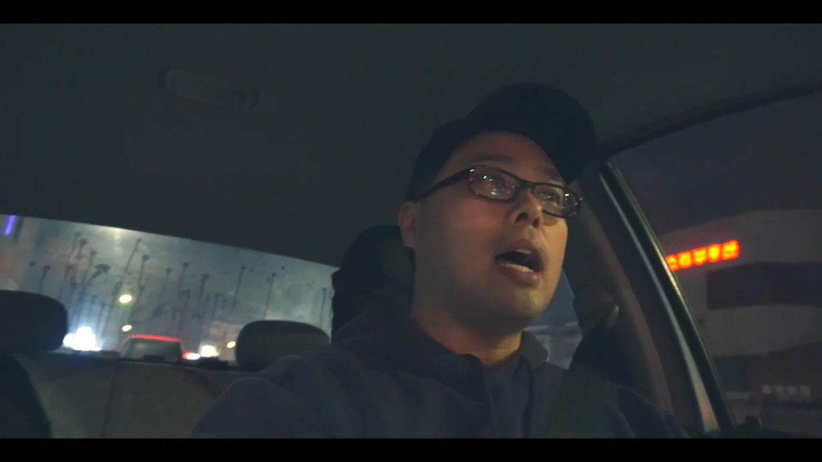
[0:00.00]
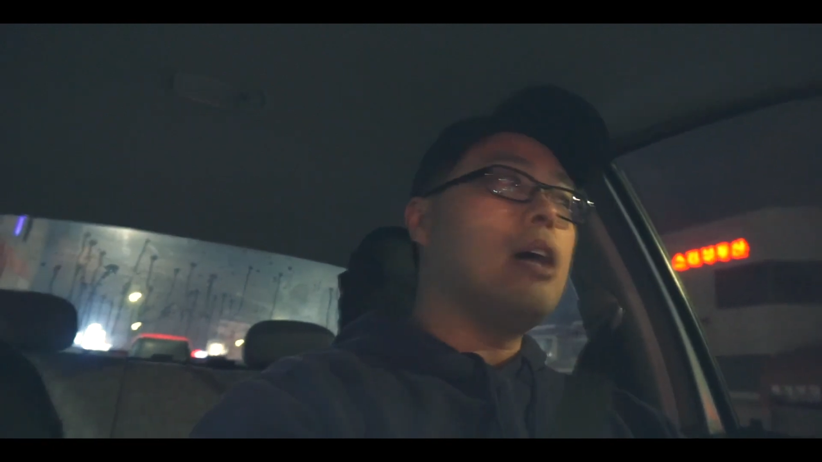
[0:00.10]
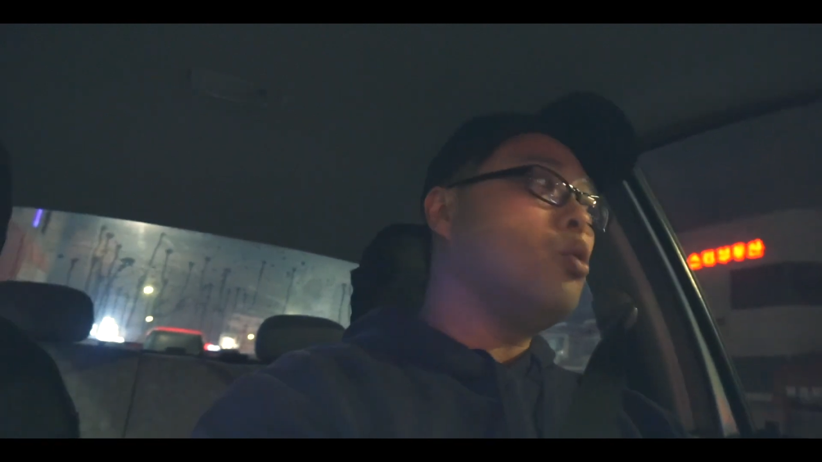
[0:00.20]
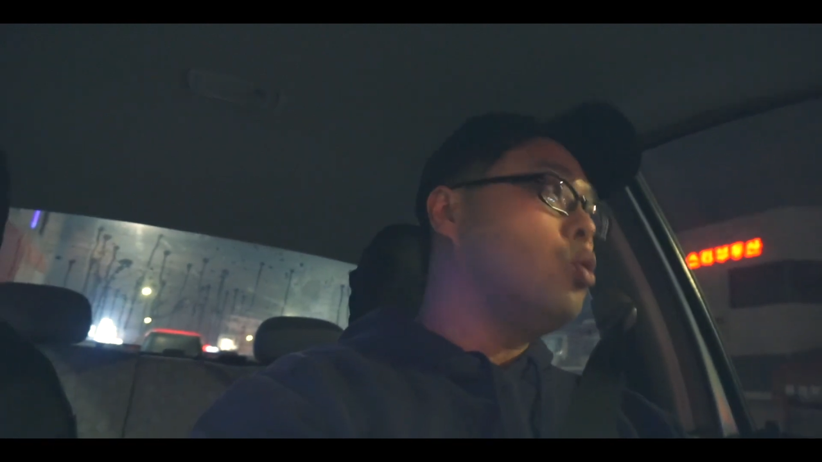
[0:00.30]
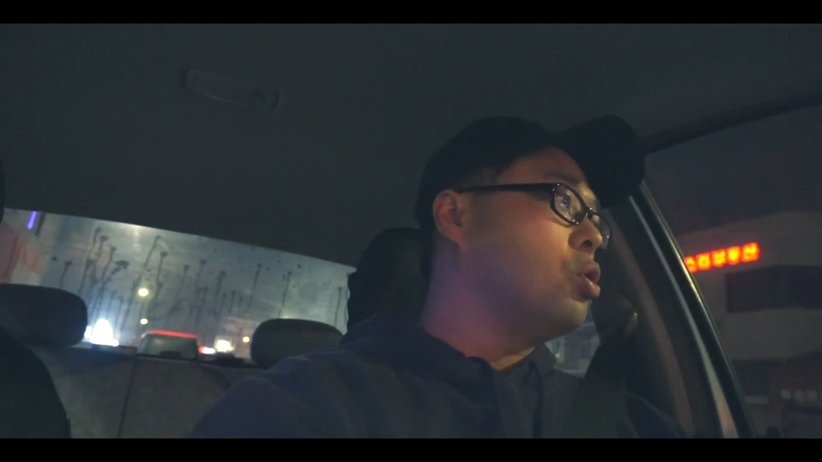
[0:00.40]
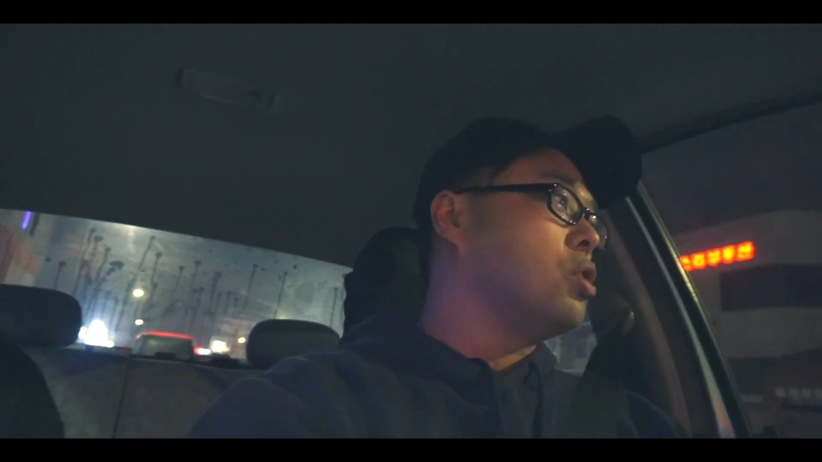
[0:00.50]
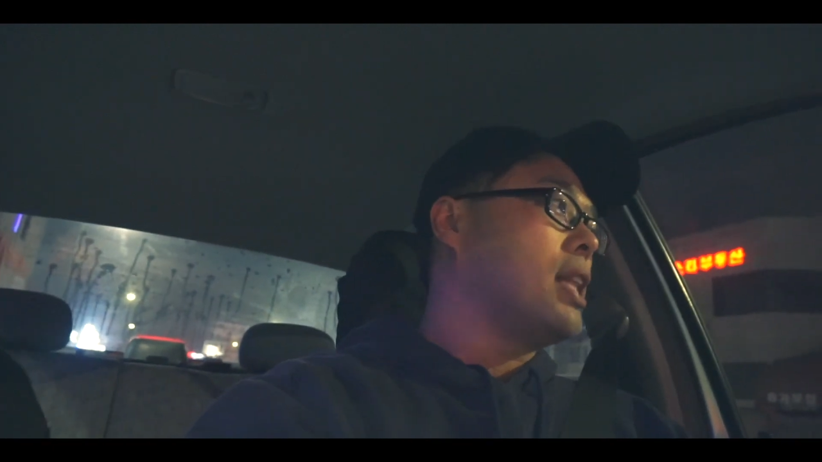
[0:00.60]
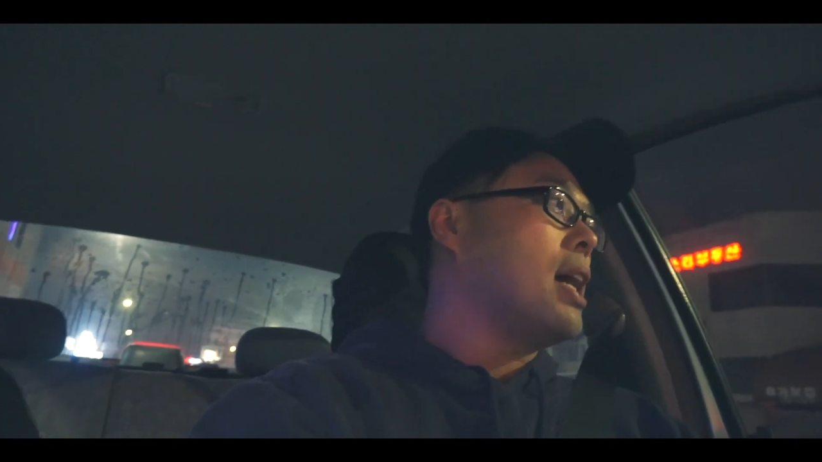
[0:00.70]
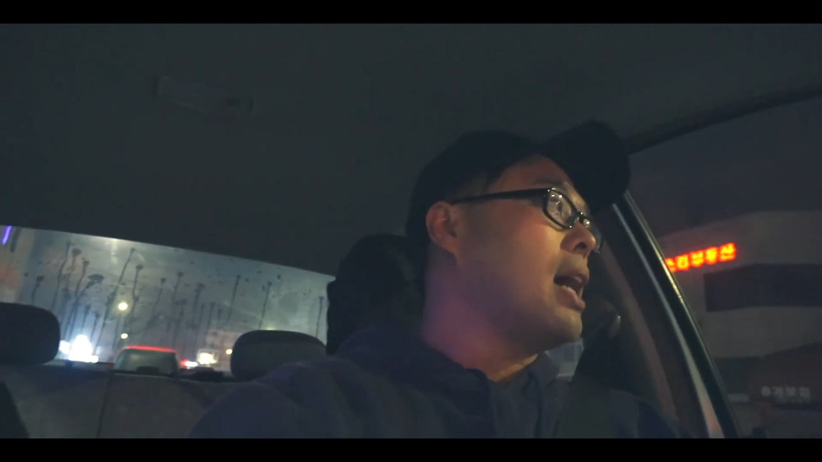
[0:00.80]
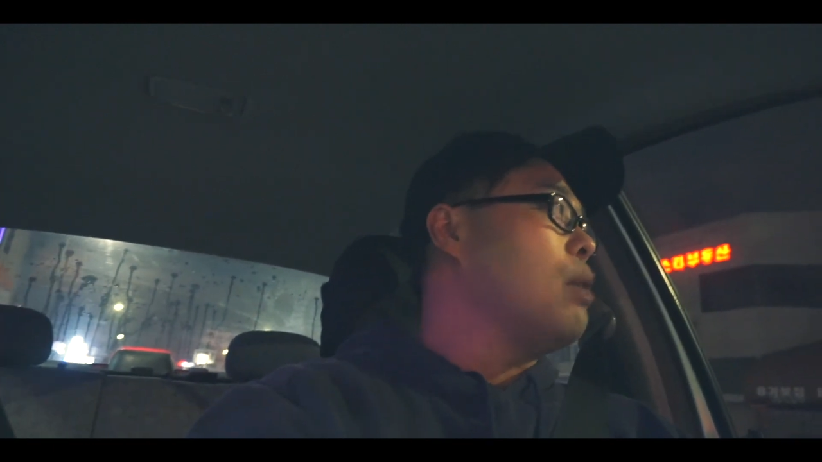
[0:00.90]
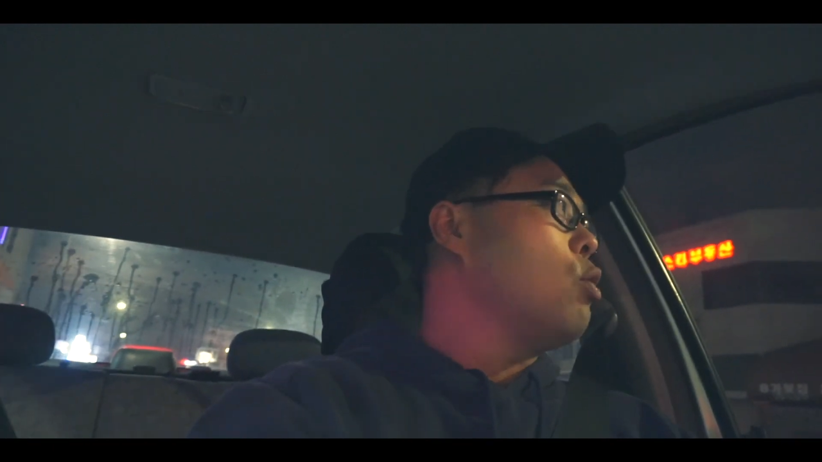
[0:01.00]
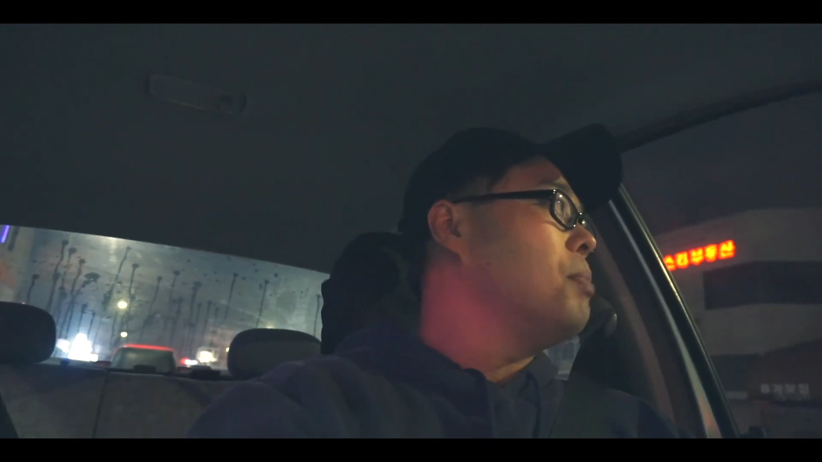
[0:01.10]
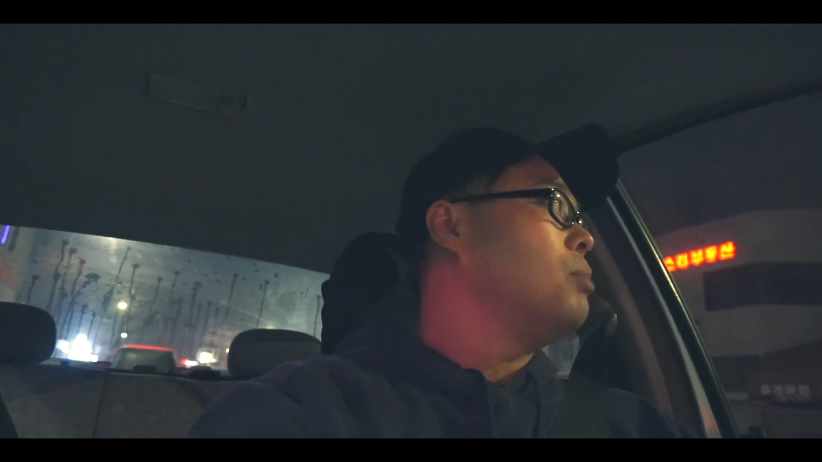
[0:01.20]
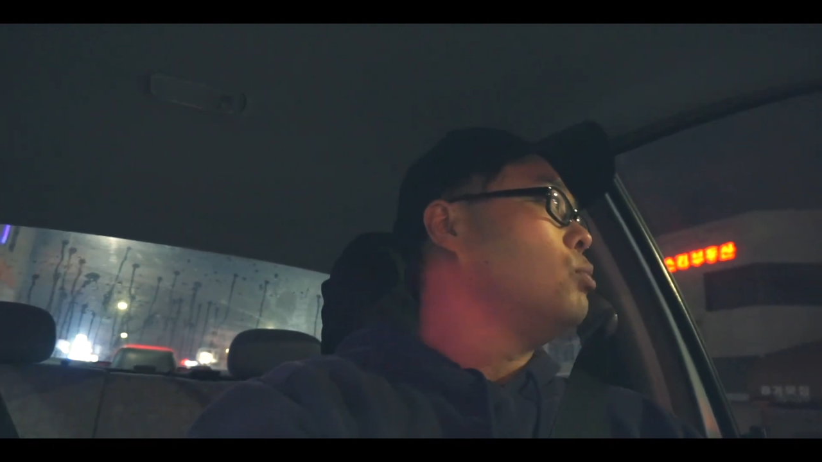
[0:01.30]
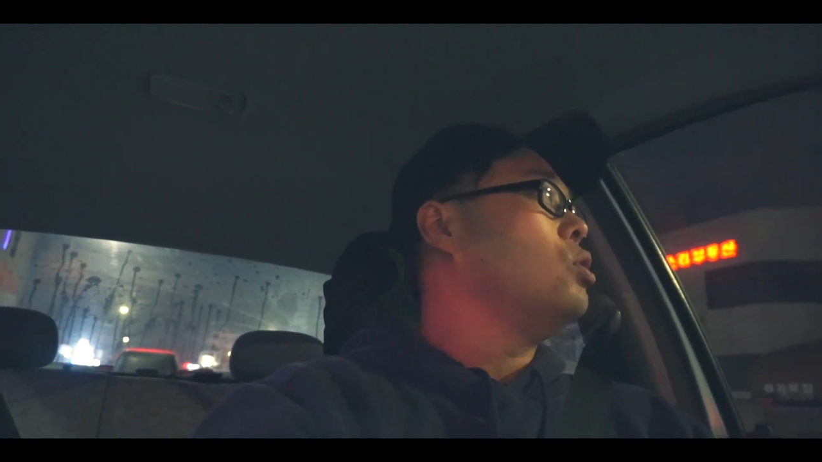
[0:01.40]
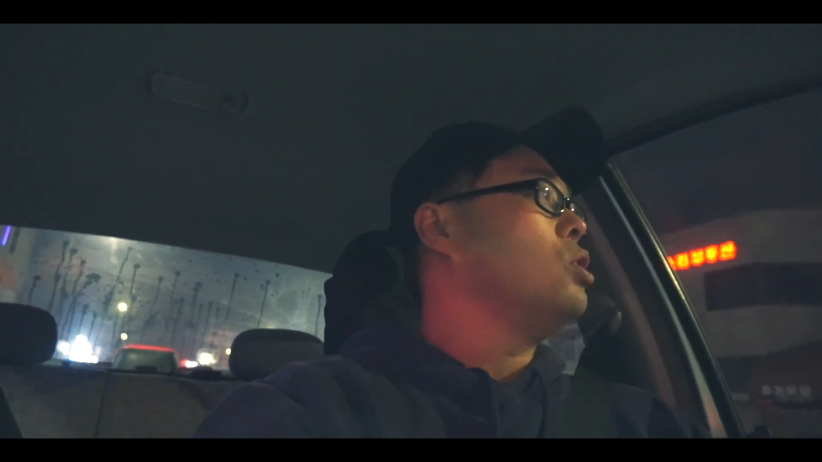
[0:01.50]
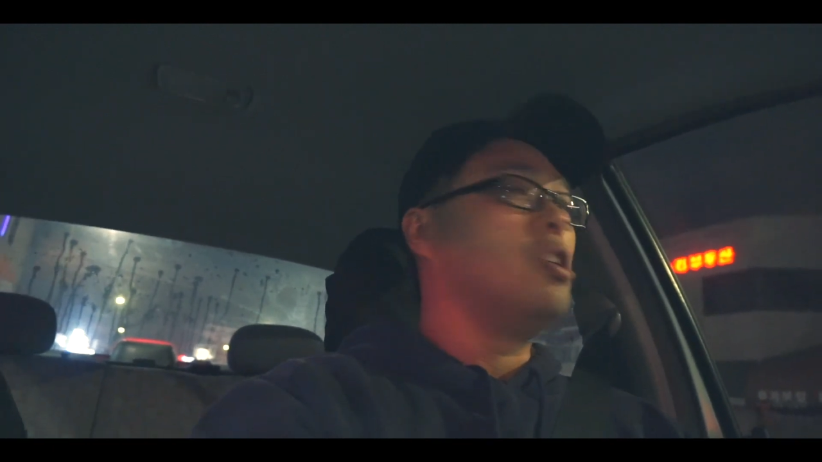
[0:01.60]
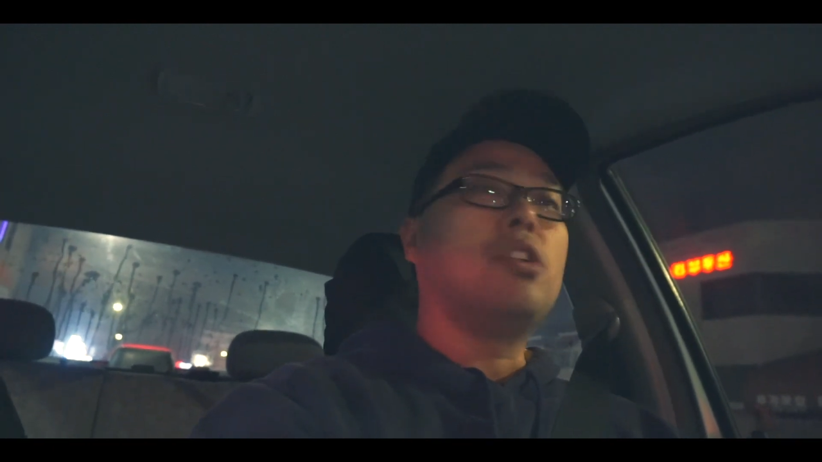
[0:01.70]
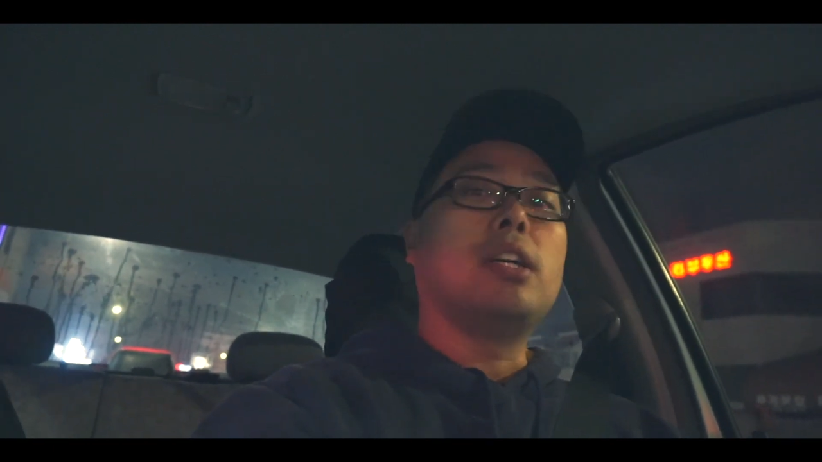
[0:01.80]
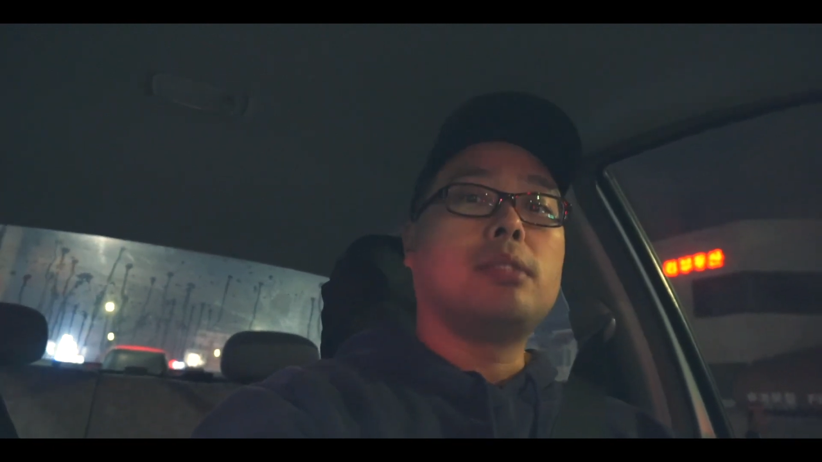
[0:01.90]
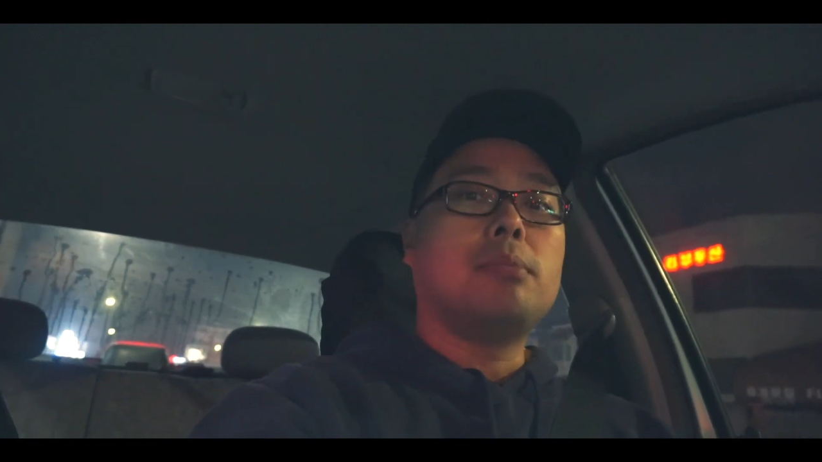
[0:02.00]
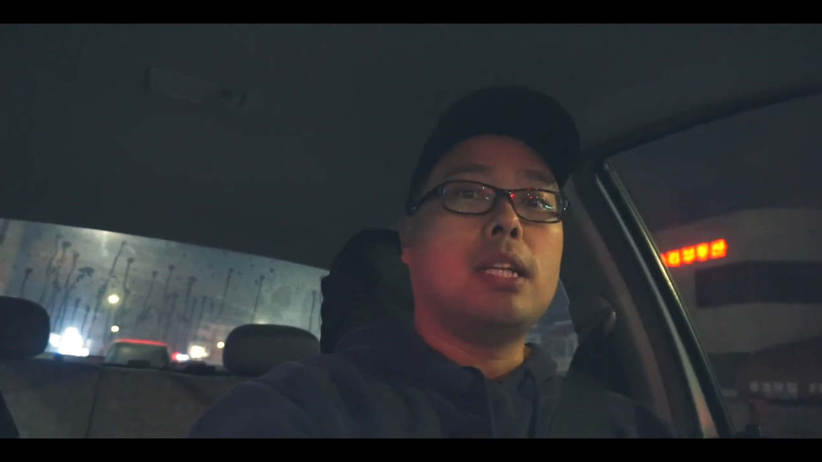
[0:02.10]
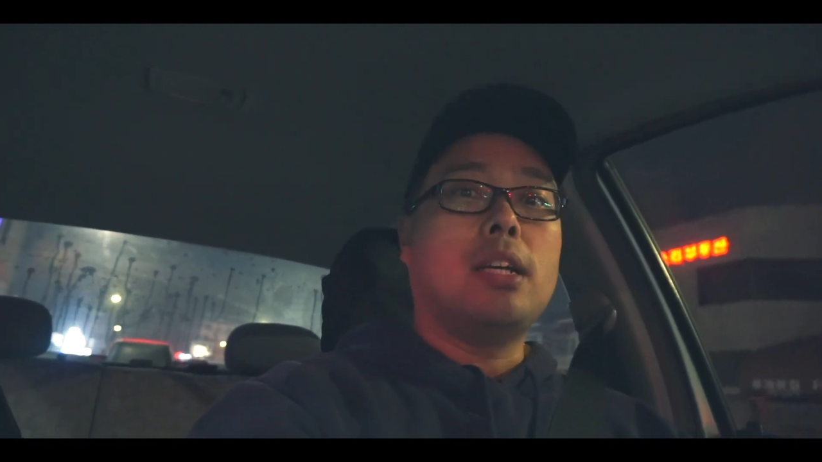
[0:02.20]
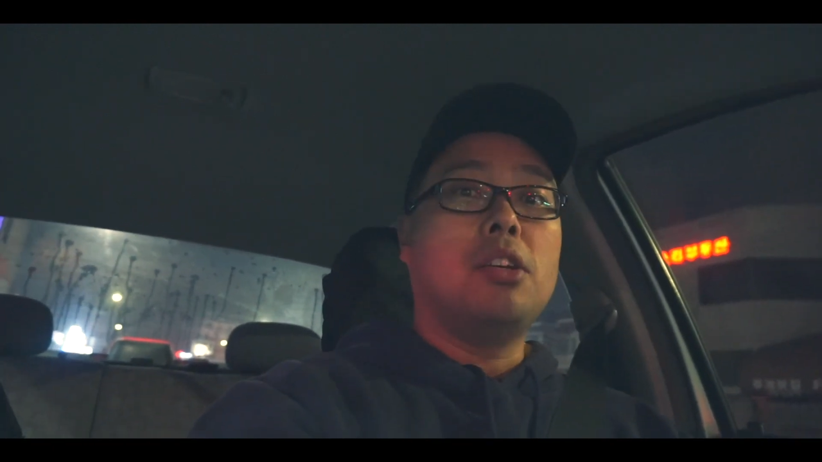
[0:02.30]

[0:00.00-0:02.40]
한 곳, 딱 한 곳만 문을 연 것 같습니다.